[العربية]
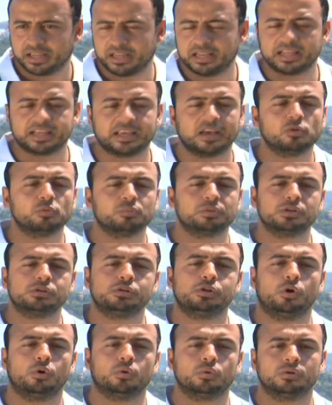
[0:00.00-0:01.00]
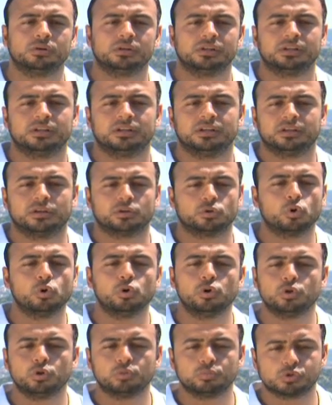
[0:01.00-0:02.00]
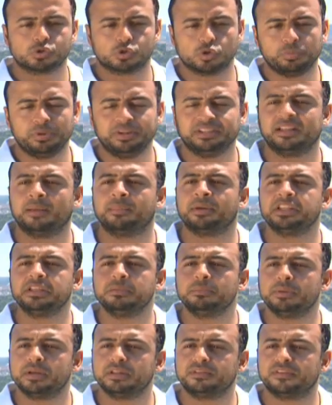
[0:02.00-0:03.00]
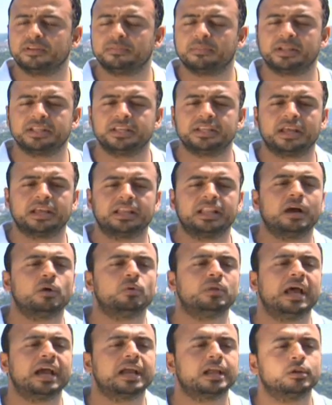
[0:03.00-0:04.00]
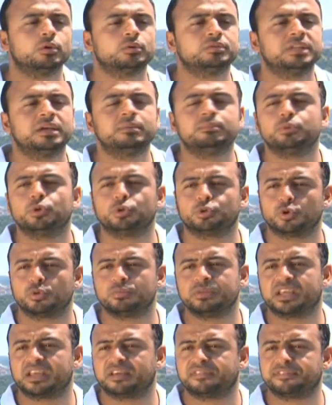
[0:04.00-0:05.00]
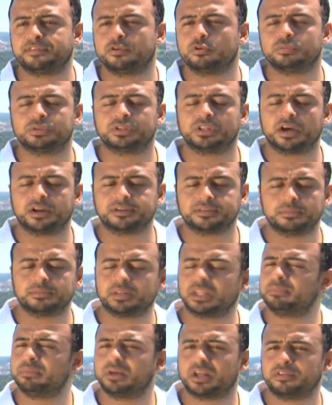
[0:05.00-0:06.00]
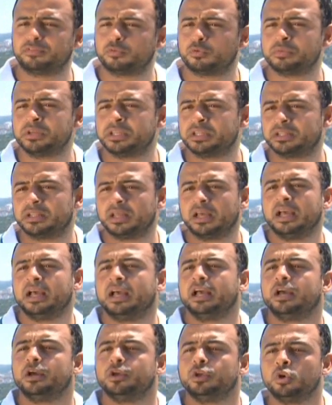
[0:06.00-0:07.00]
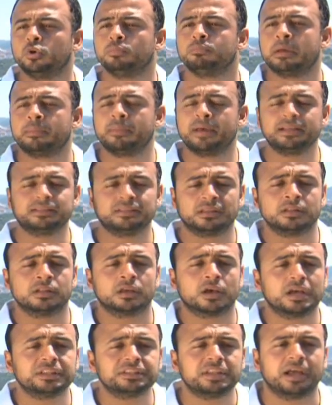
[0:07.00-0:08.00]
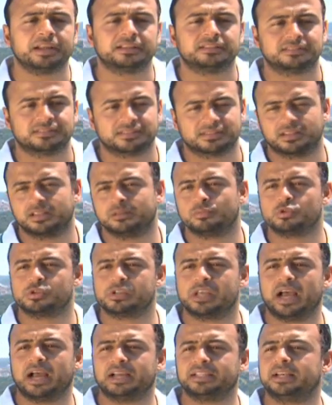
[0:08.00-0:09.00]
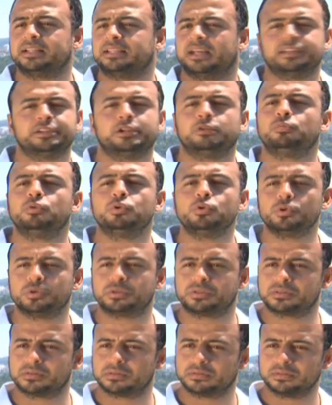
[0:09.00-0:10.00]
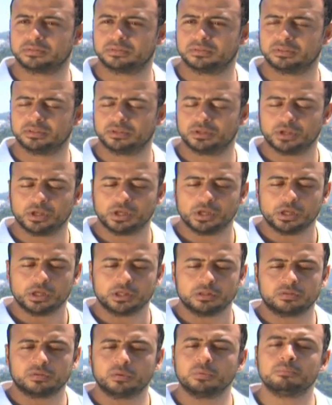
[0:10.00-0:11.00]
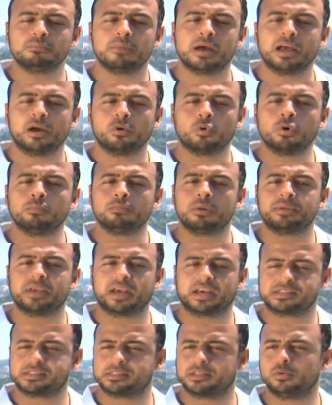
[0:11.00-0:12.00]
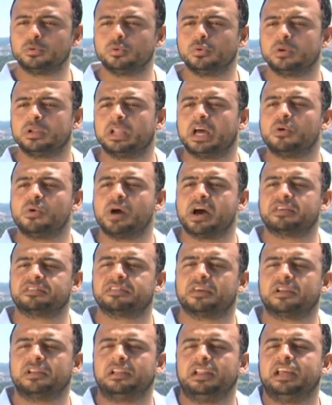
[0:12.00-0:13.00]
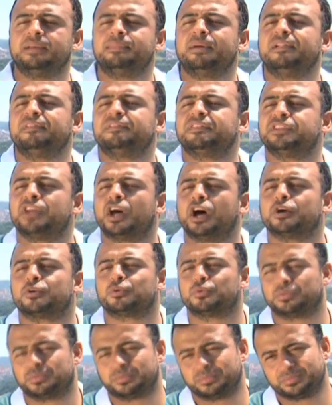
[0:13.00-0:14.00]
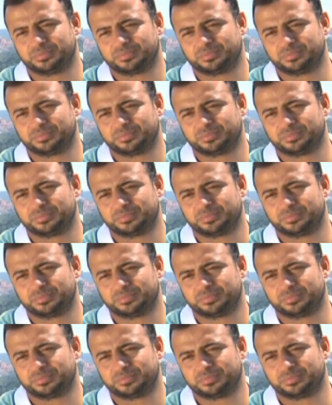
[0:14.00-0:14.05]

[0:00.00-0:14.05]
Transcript: اللي كانوا بيصحوا كل يوم الصبح 80 بيت في المدينة يلاقوا الأكل قدام بيوتهم يكفيهم النهاردة من غير ما يعرفوا مين يوم ما مات انقطعت المساعدات عن البيوت ثم وهم بيغسلوه لقوا آثار الحبال في ظهره